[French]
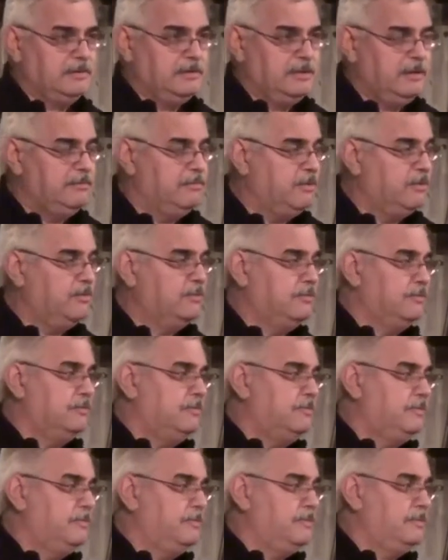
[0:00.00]
des mots.
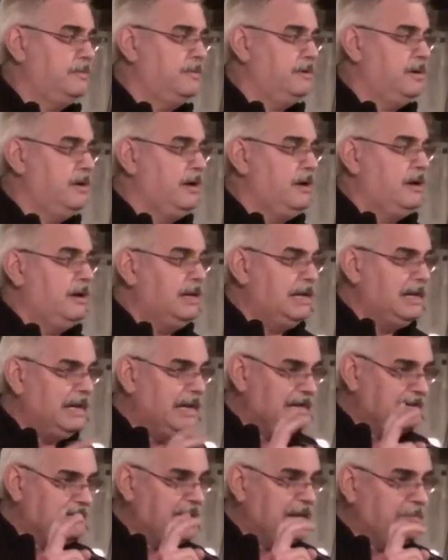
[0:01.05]

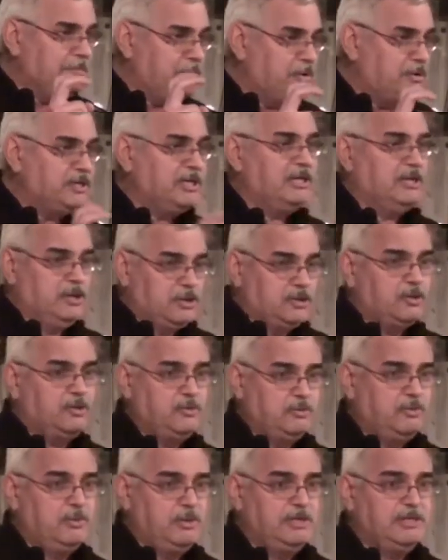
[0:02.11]
L'exemple que j'ai déjà
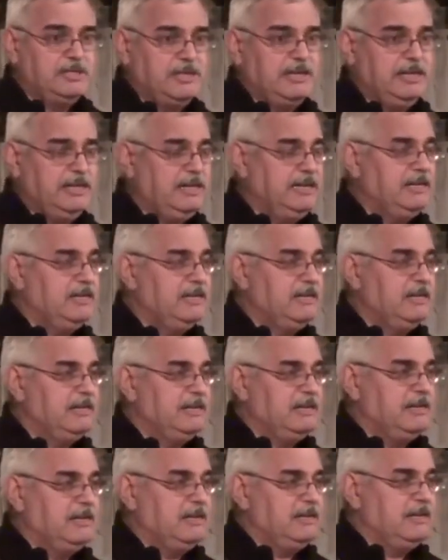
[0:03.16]
utilisé,
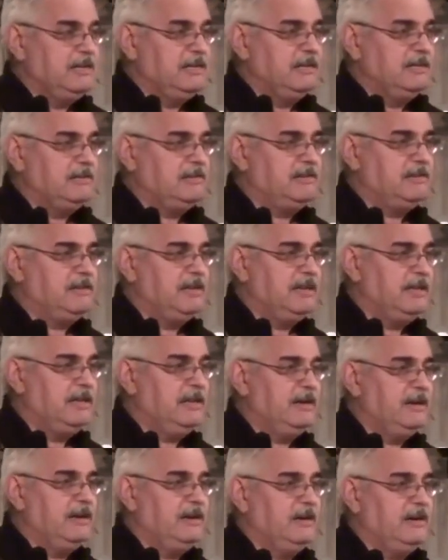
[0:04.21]
c'est
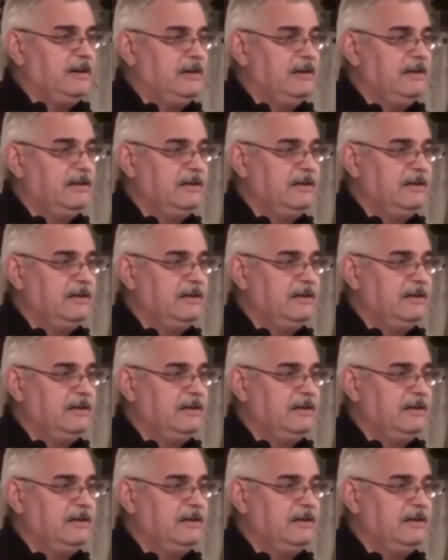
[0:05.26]
euh,